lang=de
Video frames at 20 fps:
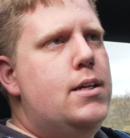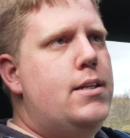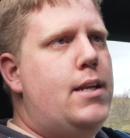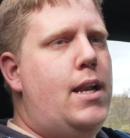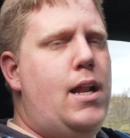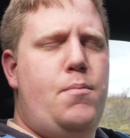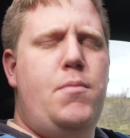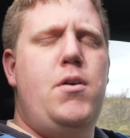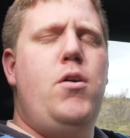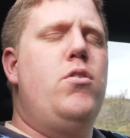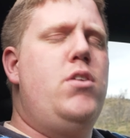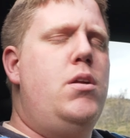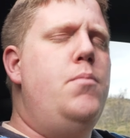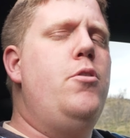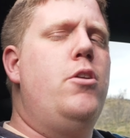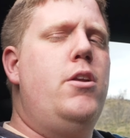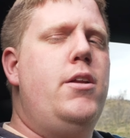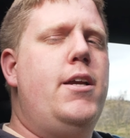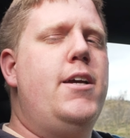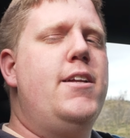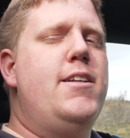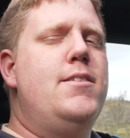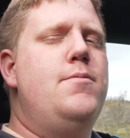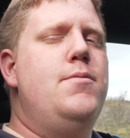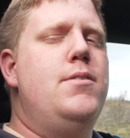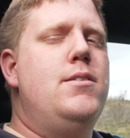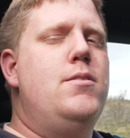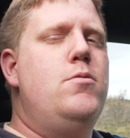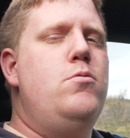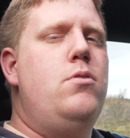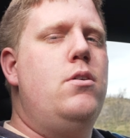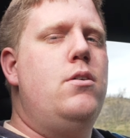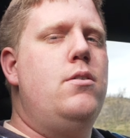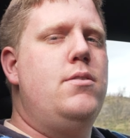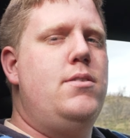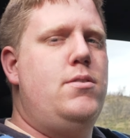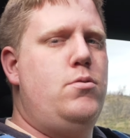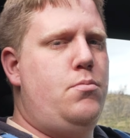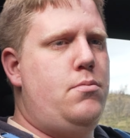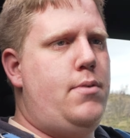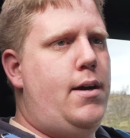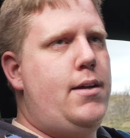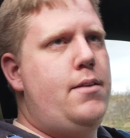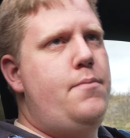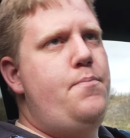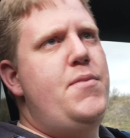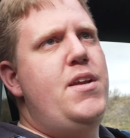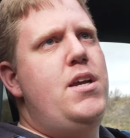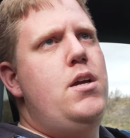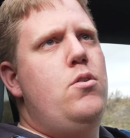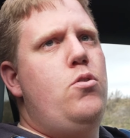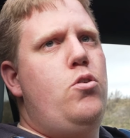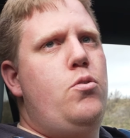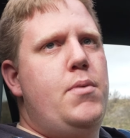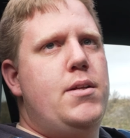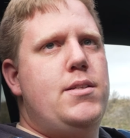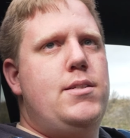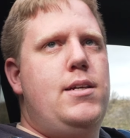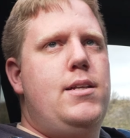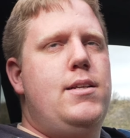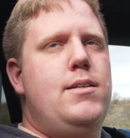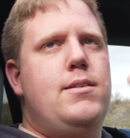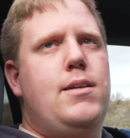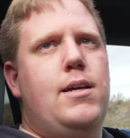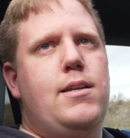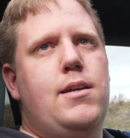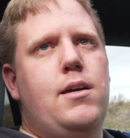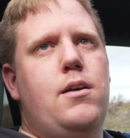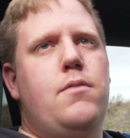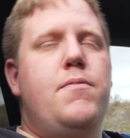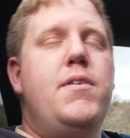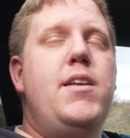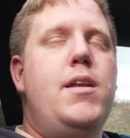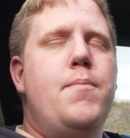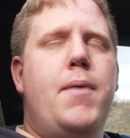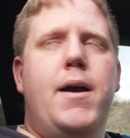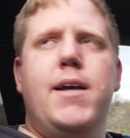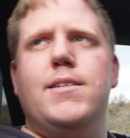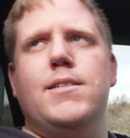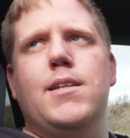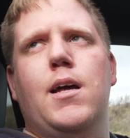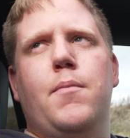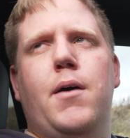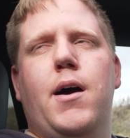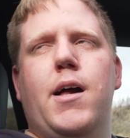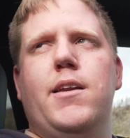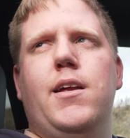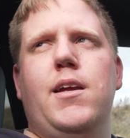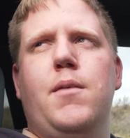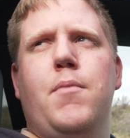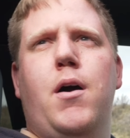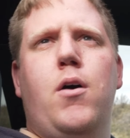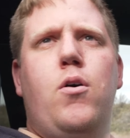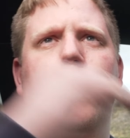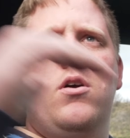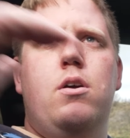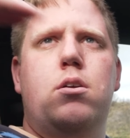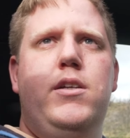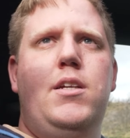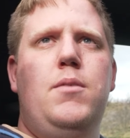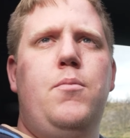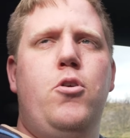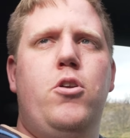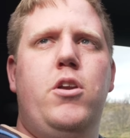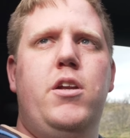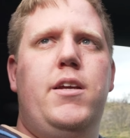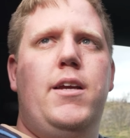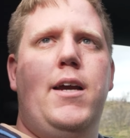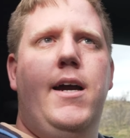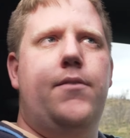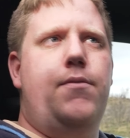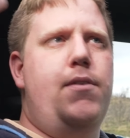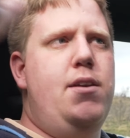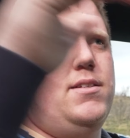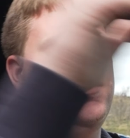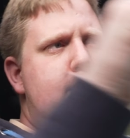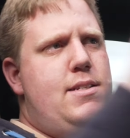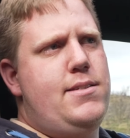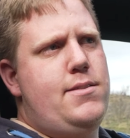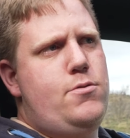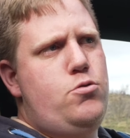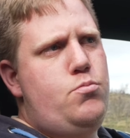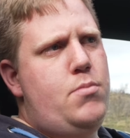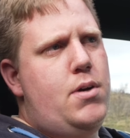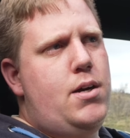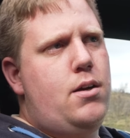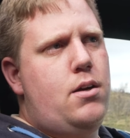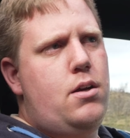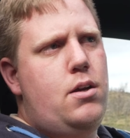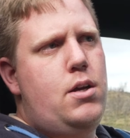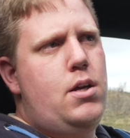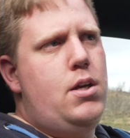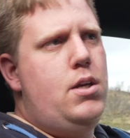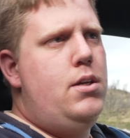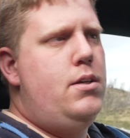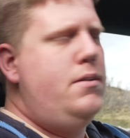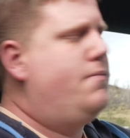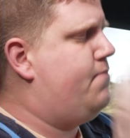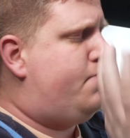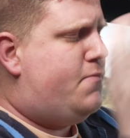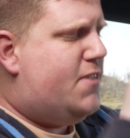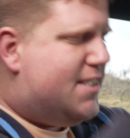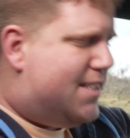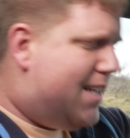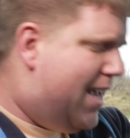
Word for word: dann hat man ja auch die Möglichkeit, das wieder zu zu machen. Und Mercedes hat ja, wie die meisten aber halt eben auch, die Möglichkeit, wenn ich es jetzt zumache, wir